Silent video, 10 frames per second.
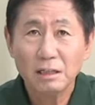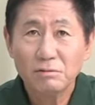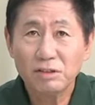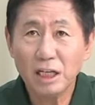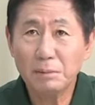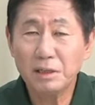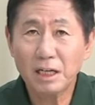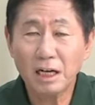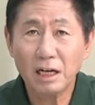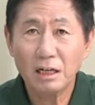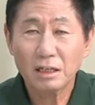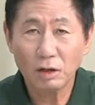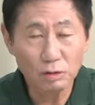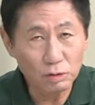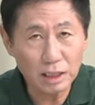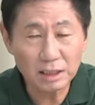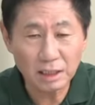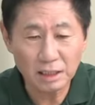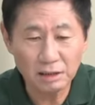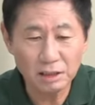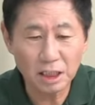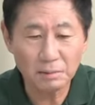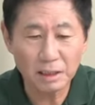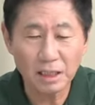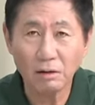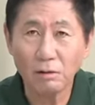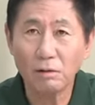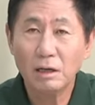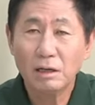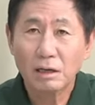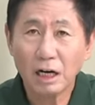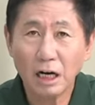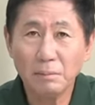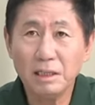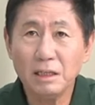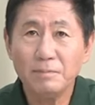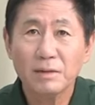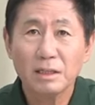VIP가 경로했다 이런 얘기만 나오고 감히